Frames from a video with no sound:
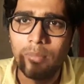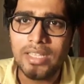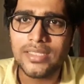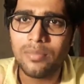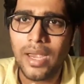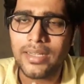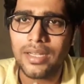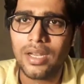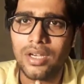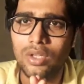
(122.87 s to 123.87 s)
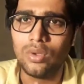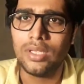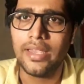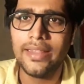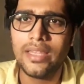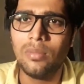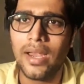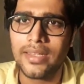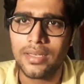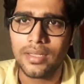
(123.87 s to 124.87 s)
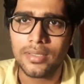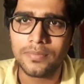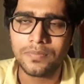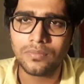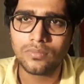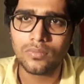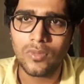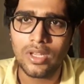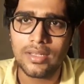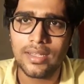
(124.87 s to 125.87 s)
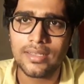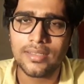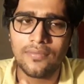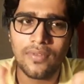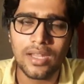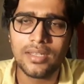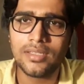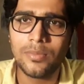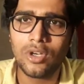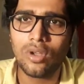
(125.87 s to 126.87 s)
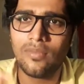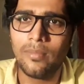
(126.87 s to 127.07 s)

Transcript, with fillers: మంచి బ్యాక్టీరియా అనేది ఉంది హెల్తీ బ్యాక్టీరియా దర్ ఇస్ అ ఫ్లరిష్మెంట్ ఆఫ్